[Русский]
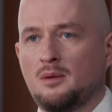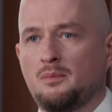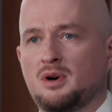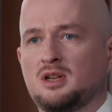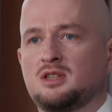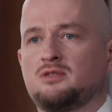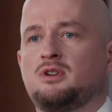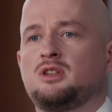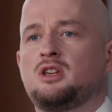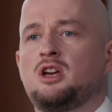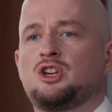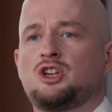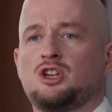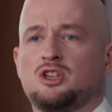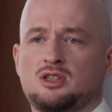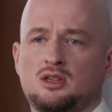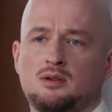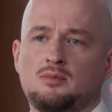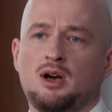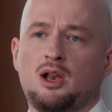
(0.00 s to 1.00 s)

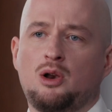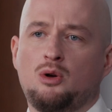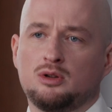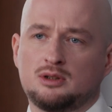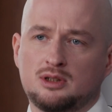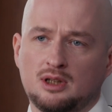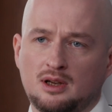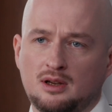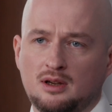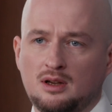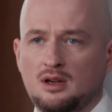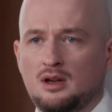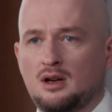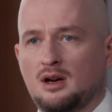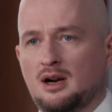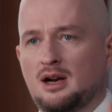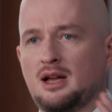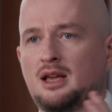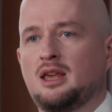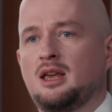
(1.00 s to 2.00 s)
производящий самолеты,
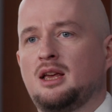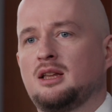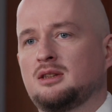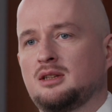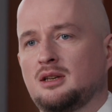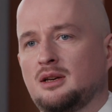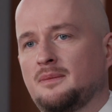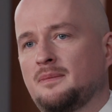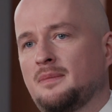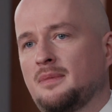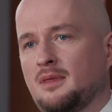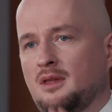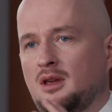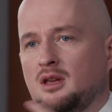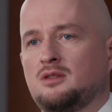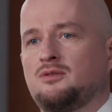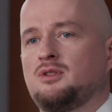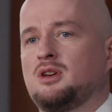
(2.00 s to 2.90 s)
ракеты и